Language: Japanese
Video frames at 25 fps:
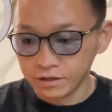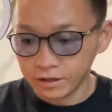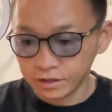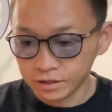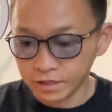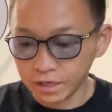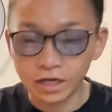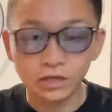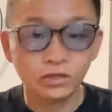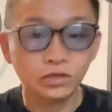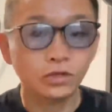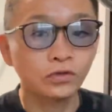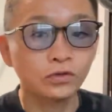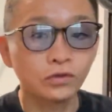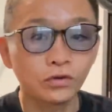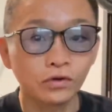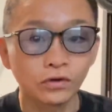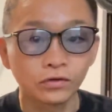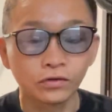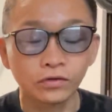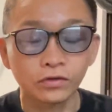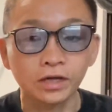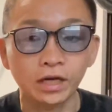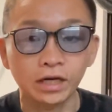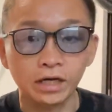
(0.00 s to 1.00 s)
カーソル
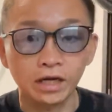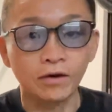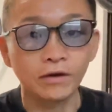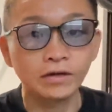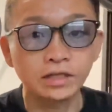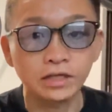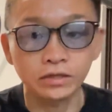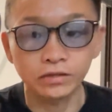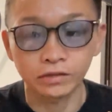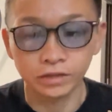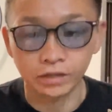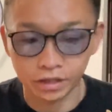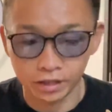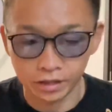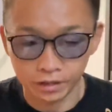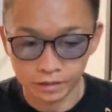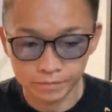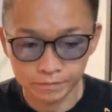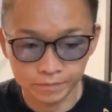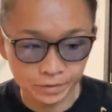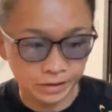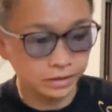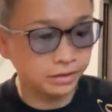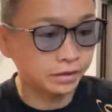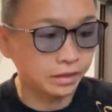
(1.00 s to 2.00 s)
をどっかに合わせるときに、
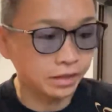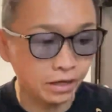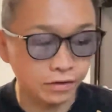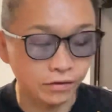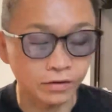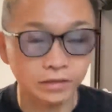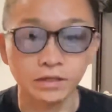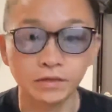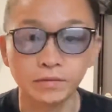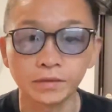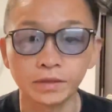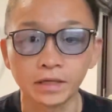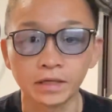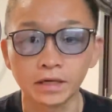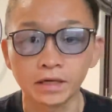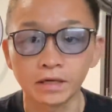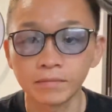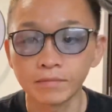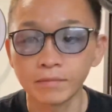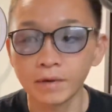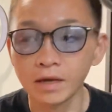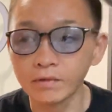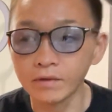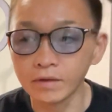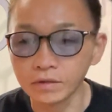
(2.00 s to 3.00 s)
ピュッて合わせるみたいな。
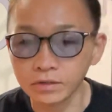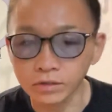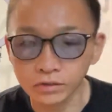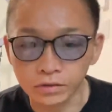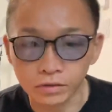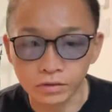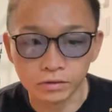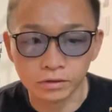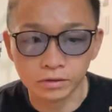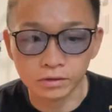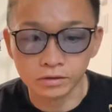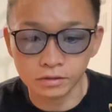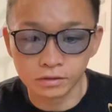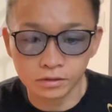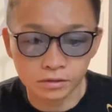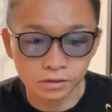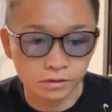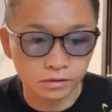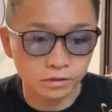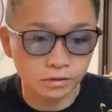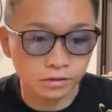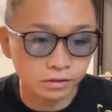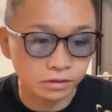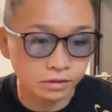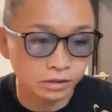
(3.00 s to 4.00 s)
前はちょっと
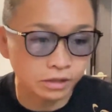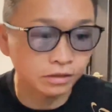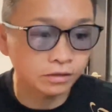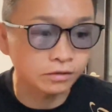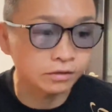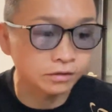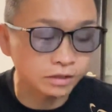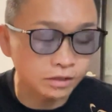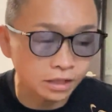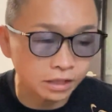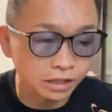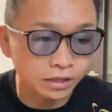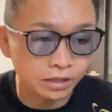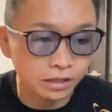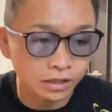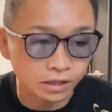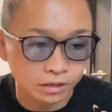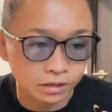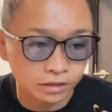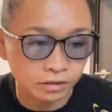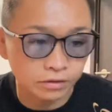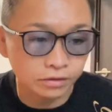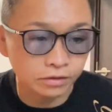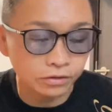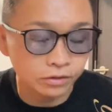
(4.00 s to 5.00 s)
グーっていう風にやりなが
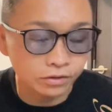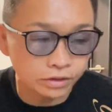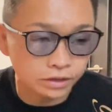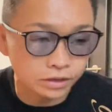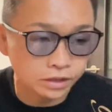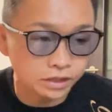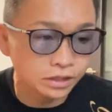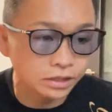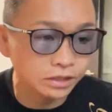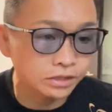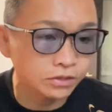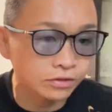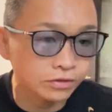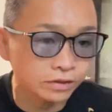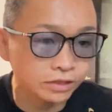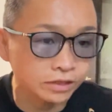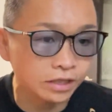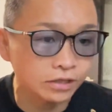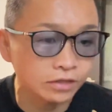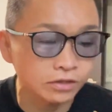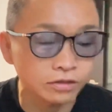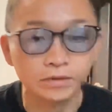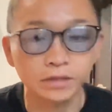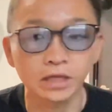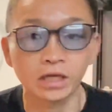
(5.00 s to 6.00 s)
ら、よし、慎重に
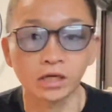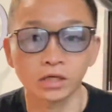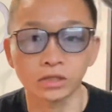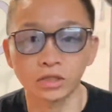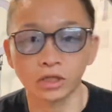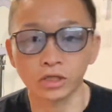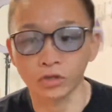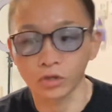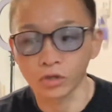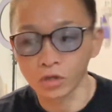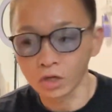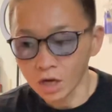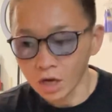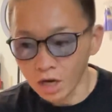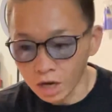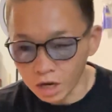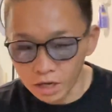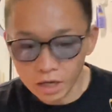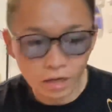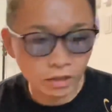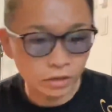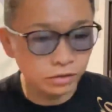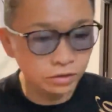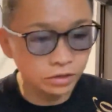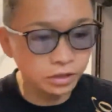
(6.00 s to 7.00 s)
やるみたいな感じだけど、
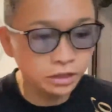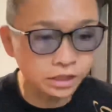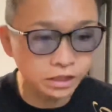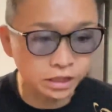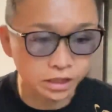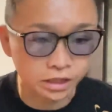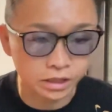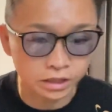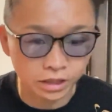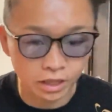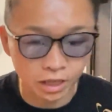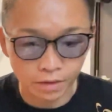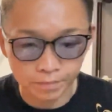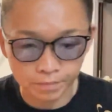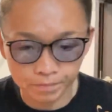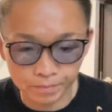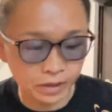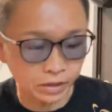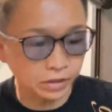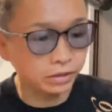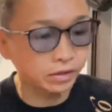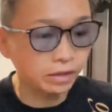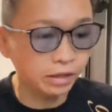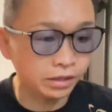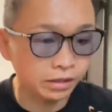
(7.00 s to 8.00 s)
早く意識して、
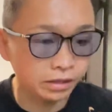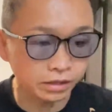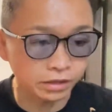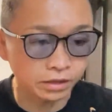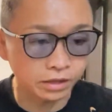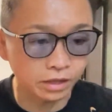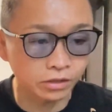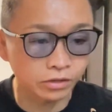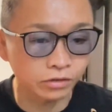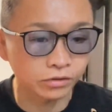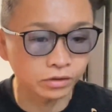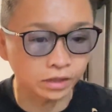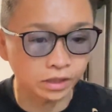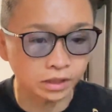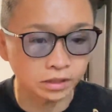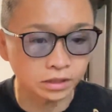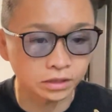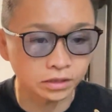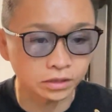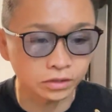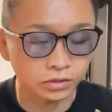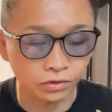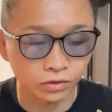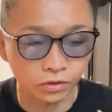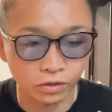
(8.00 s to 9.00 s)
ピュッてやるような感じ
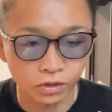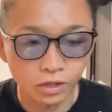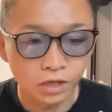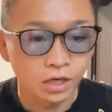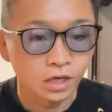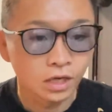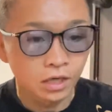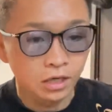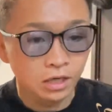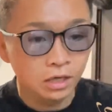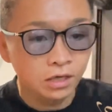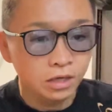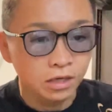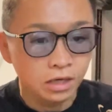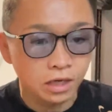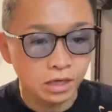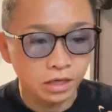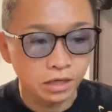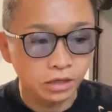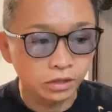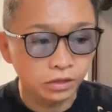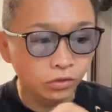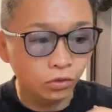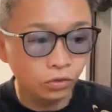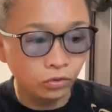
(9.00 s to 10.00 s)
にすると、
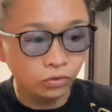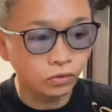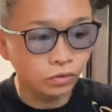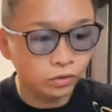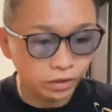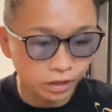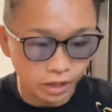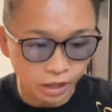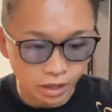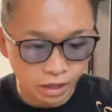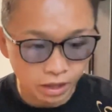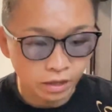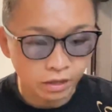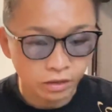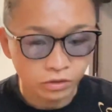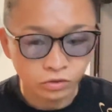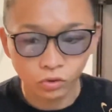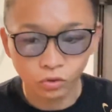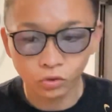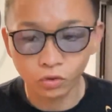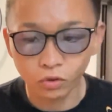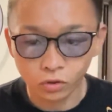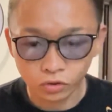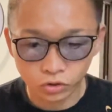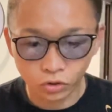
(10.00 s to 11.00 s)
えー、どんどんね、そ
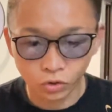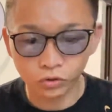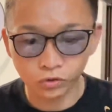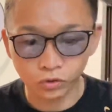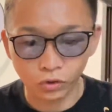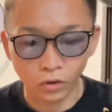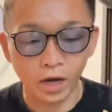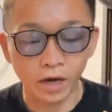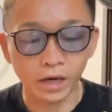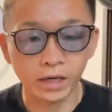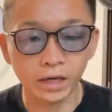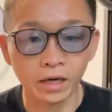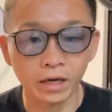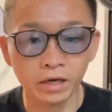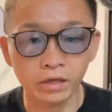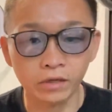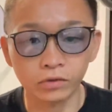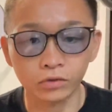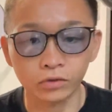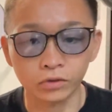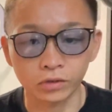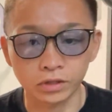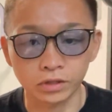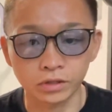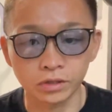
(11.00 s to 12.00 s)
の速度を上げられる
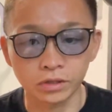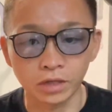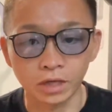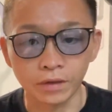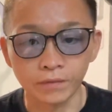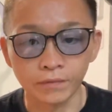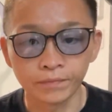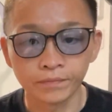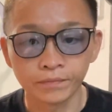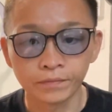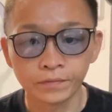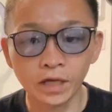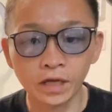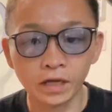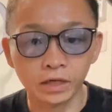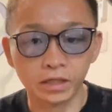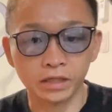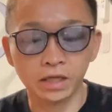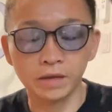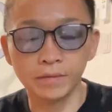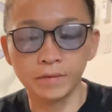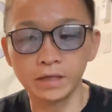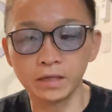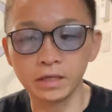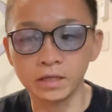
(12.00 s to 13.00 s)
ことに気づいた。だから
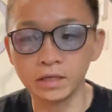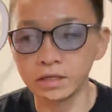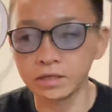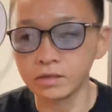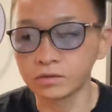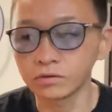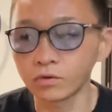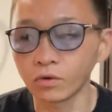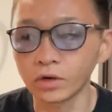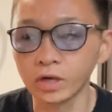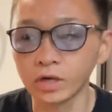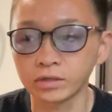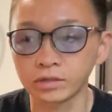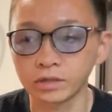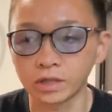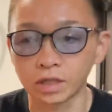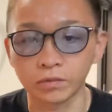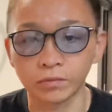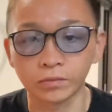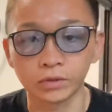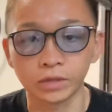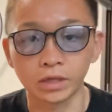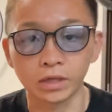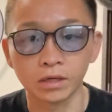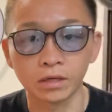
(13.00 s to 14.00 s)
機敏に動けるんだと
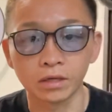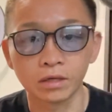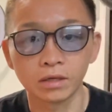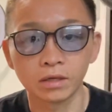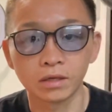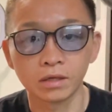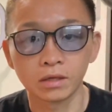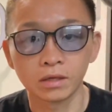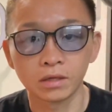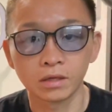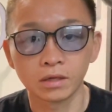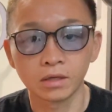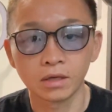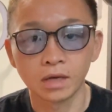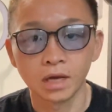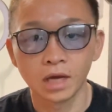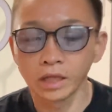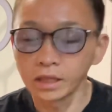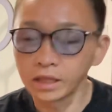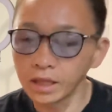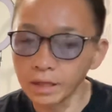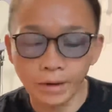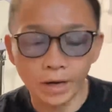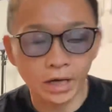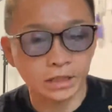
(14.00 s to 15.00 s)
思って。
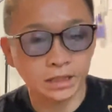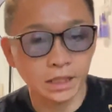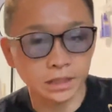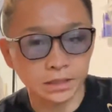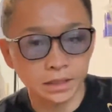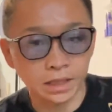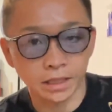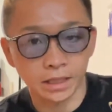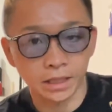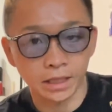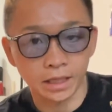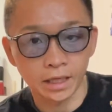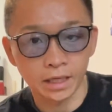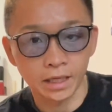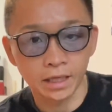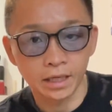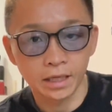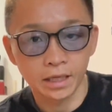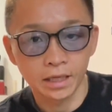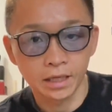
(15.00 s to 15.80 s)
でも焦っちゃいけない。